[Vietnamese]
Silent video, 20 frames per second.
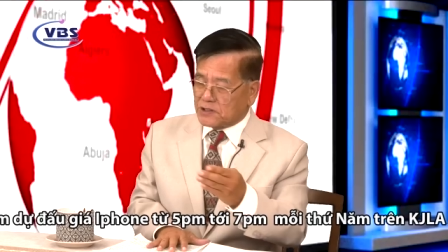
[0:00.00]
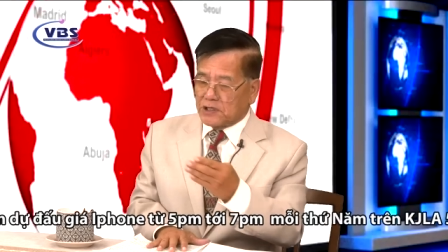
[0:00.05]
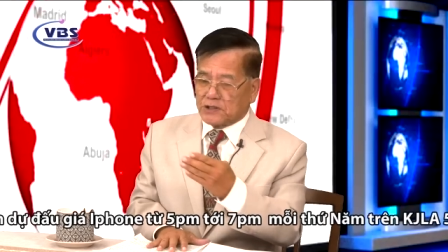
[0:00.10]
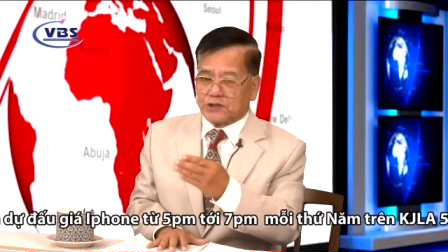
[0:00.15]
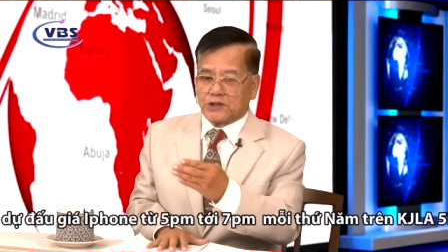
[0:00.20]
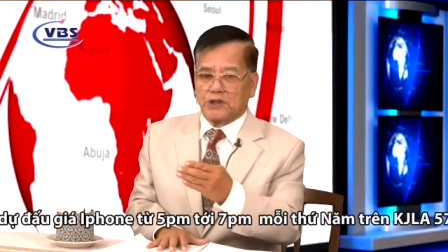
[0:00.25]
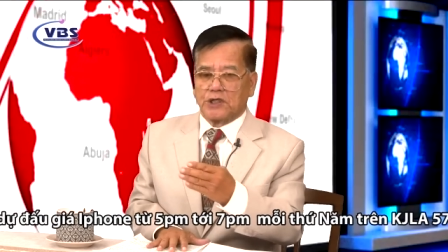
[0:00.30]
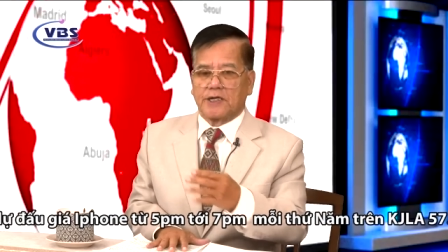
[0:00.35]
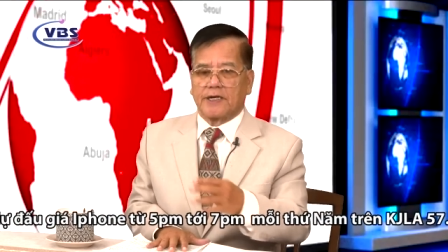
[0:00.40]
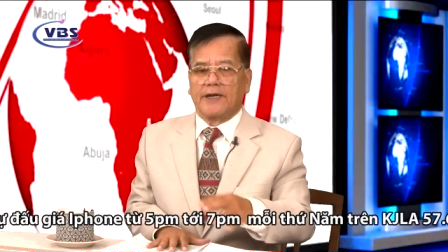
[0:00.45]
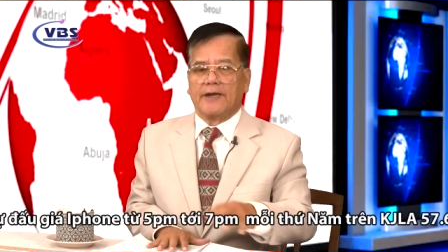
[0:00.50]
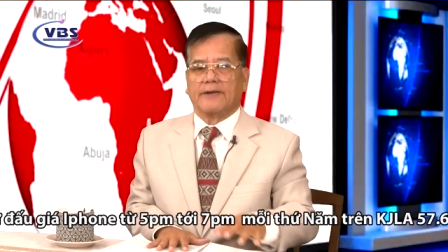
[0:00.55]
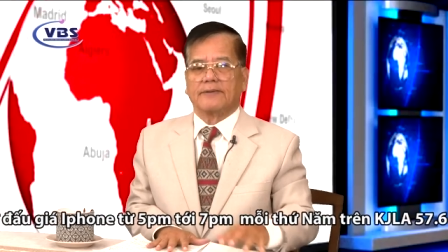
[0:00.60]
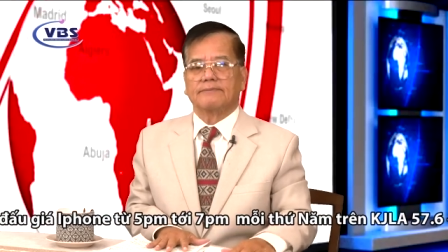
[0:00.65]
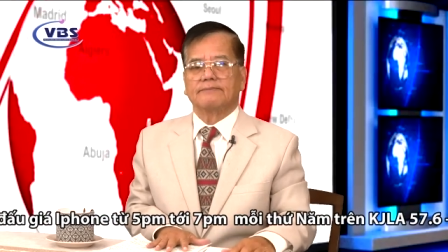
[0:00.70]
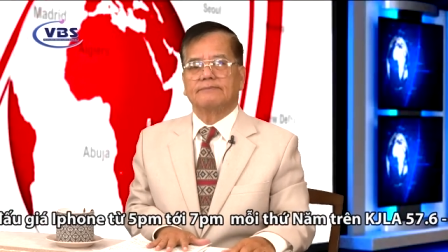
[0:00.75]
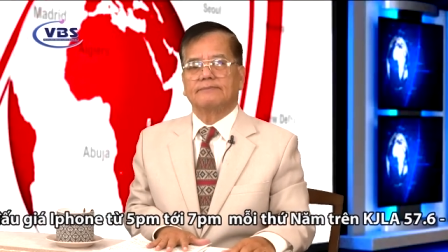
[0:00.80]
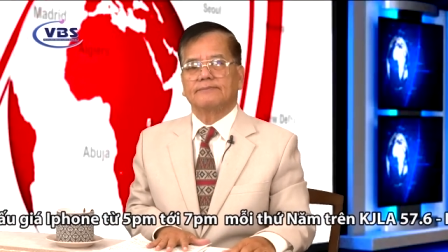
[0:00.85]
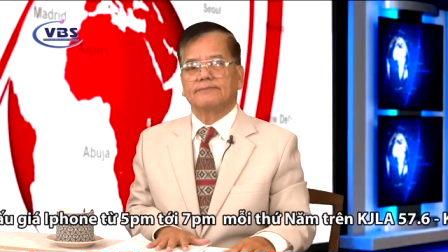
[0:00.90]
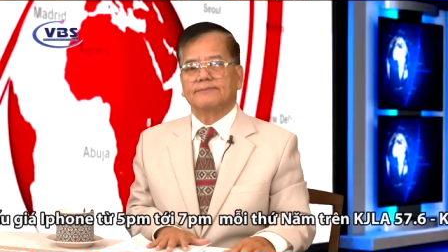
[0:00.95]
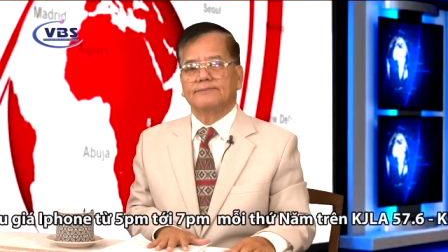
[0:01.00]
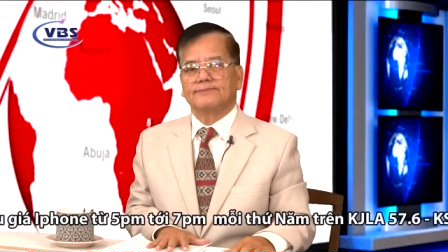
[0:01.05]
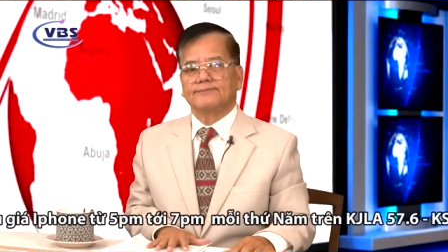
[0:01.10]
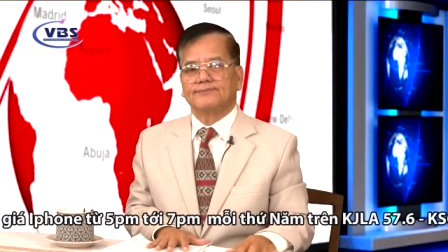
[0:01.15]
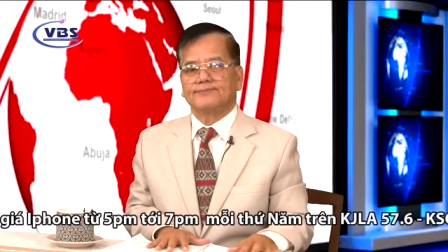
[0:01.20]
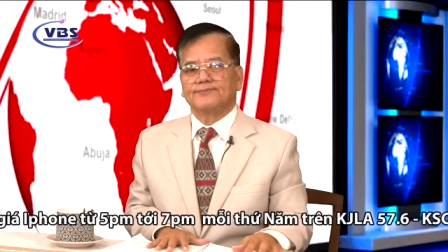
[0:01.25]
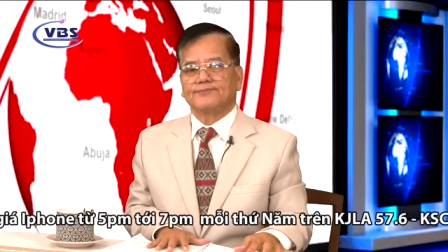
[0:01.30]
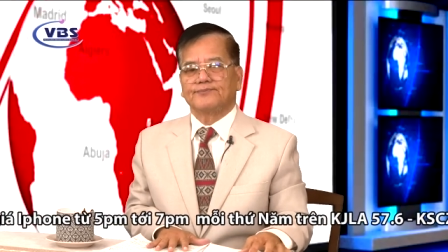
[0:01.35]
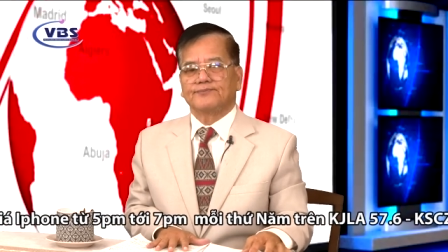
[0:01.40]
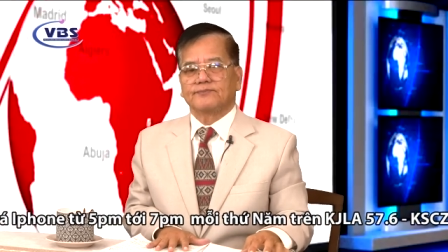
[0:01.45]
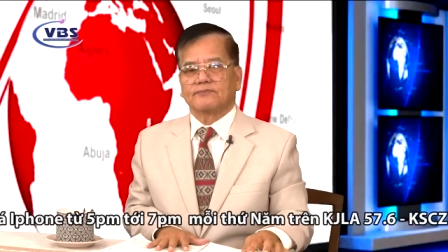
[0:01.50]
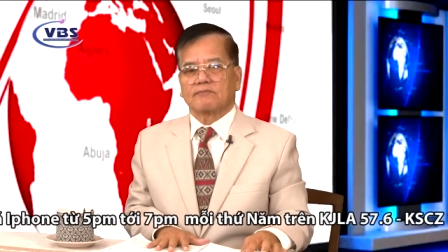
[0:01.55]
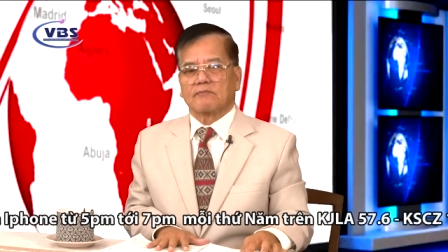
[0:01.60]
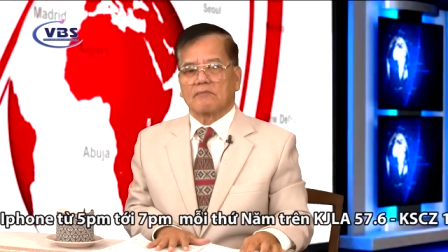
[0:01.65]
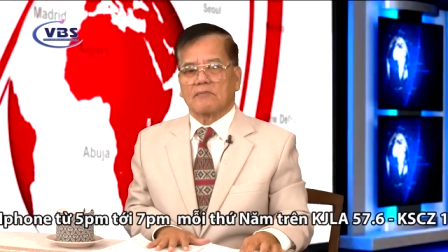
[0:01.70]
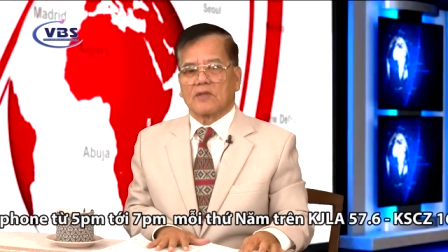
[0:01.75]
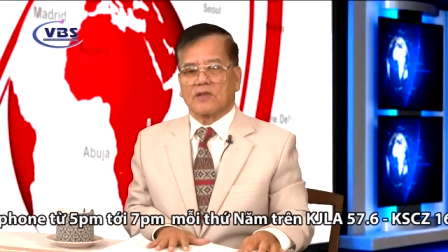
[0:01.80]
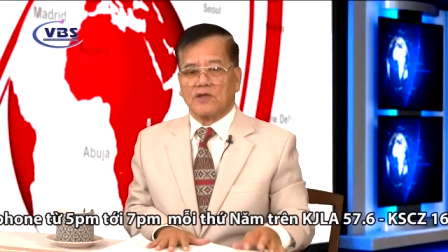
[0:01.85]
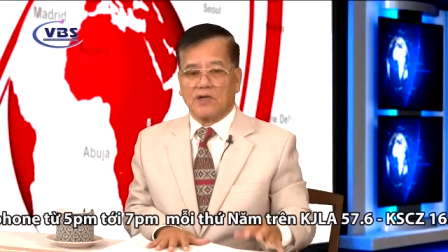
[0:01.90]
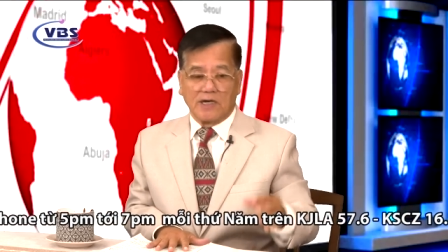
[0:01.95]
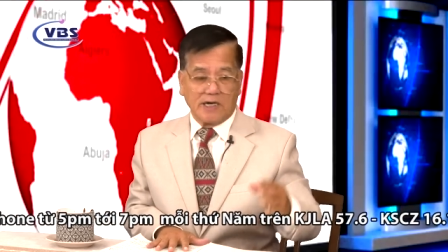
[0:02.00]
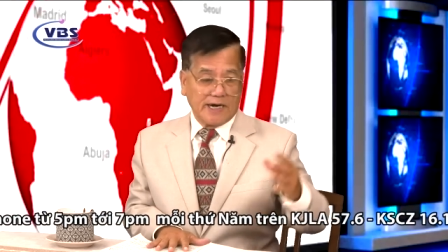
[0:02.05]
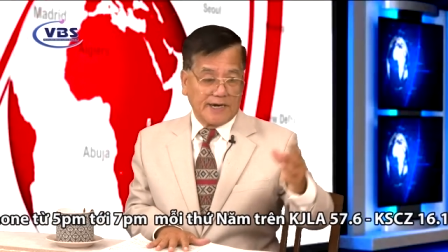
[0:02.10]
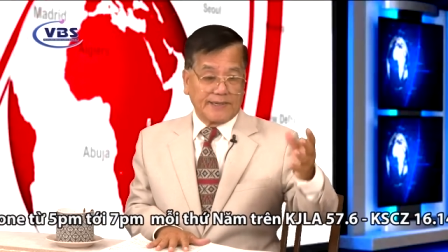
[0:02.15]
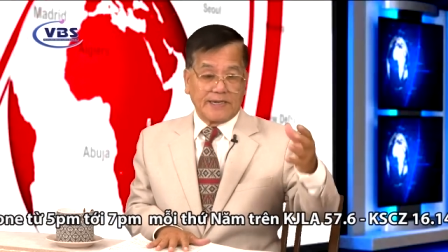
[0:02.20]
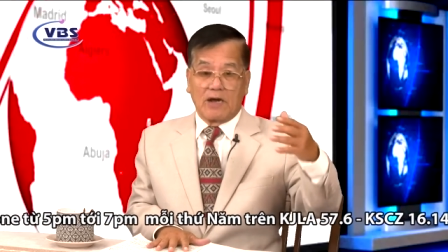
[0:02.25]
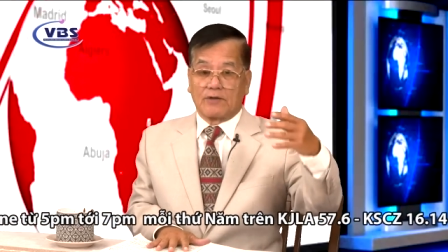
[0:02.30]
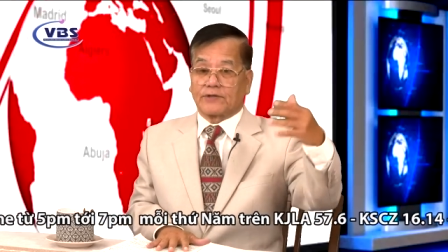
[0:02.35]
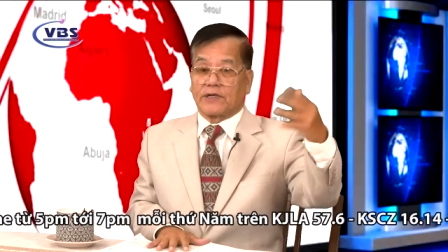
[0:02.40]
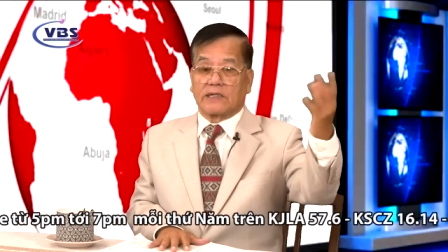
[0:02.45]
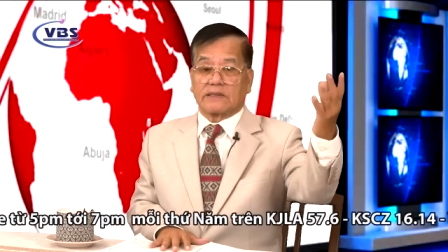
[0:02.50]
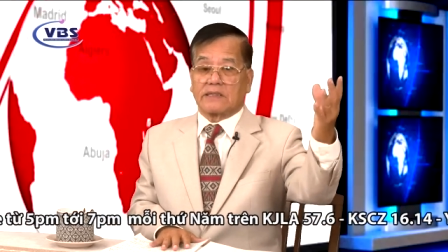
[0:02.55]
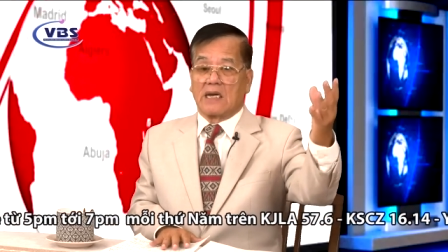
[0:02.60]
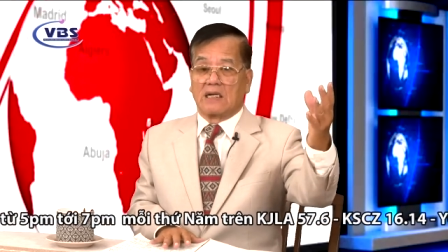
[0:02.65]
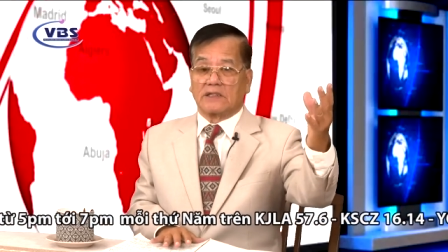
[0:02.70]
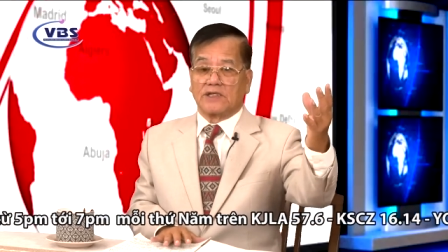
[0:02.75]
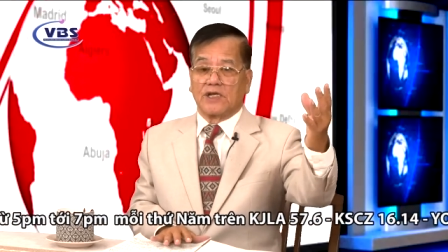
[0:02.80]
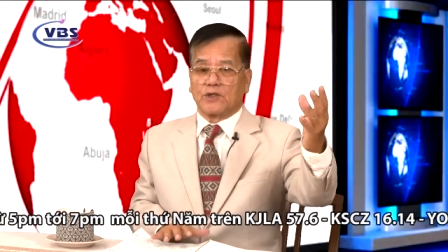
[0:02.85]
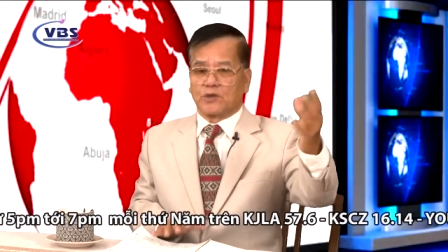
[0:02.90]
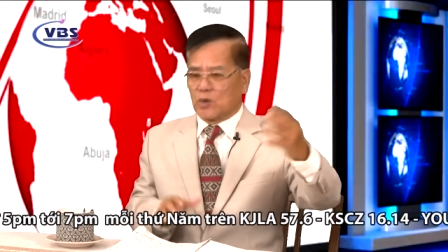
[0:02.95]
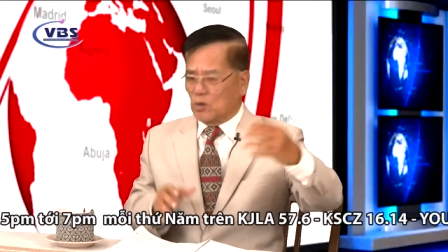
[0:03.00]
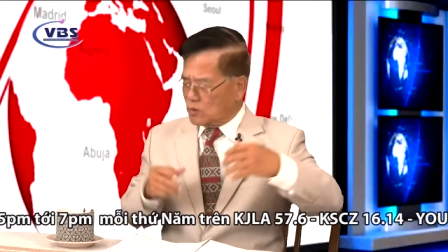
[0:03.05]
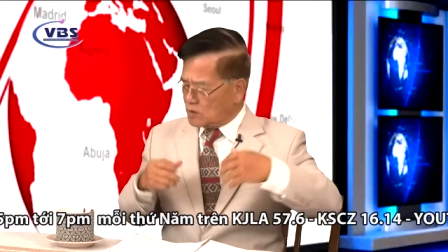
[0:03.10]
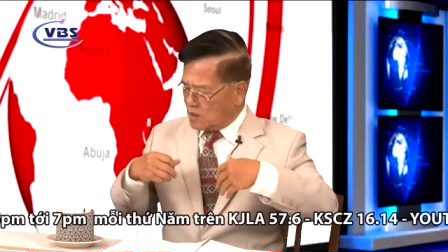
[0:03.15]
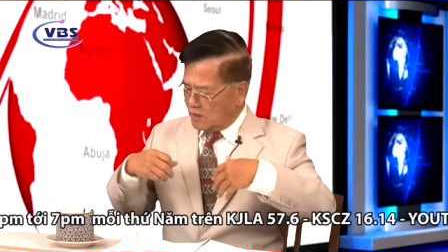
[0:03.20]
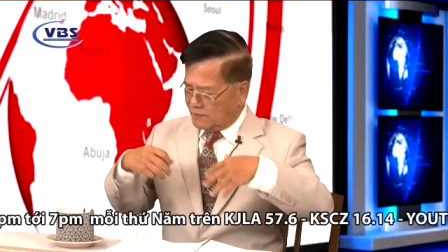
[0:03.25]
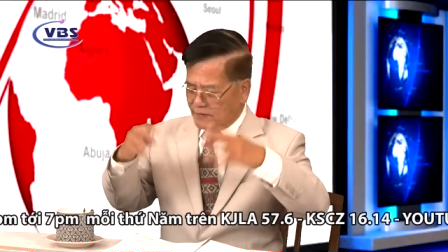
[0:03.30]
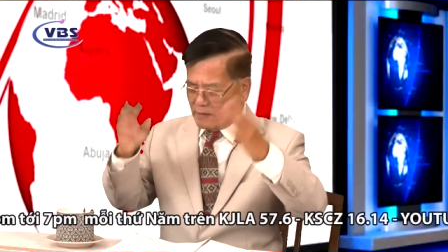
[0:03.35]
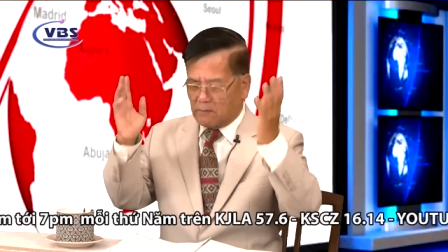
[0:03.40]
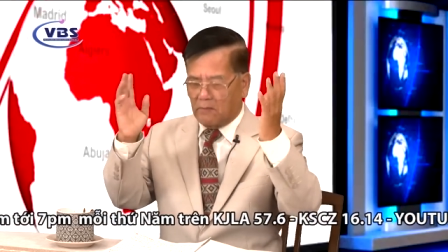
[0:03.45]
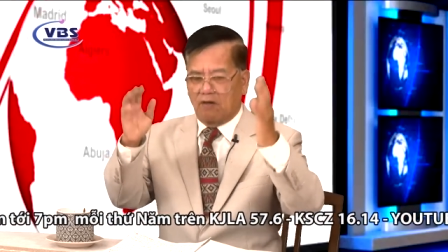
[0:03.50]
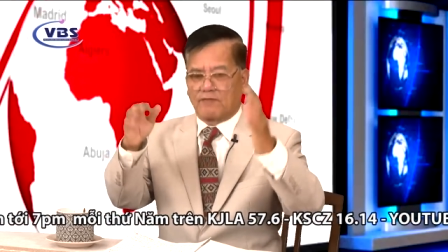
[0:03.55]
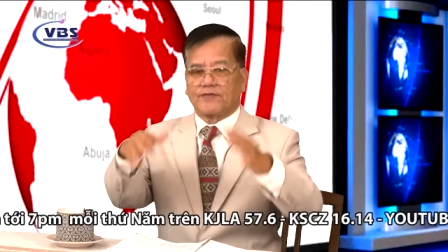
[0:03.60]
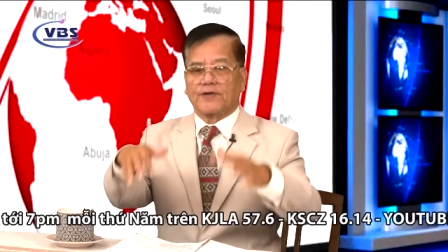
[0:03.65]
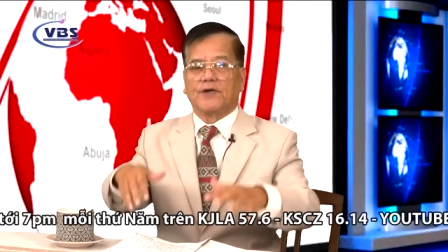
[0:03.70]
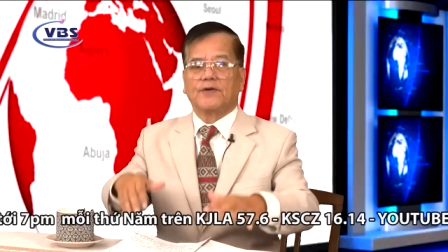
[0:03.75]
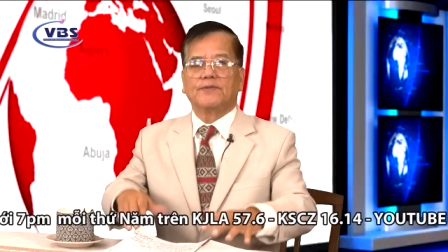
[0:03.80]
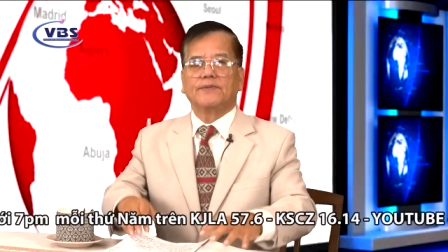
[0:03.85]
sự kiện. Những người nào thích Đảng Dân Chủ cứ việc bỏ phiếu.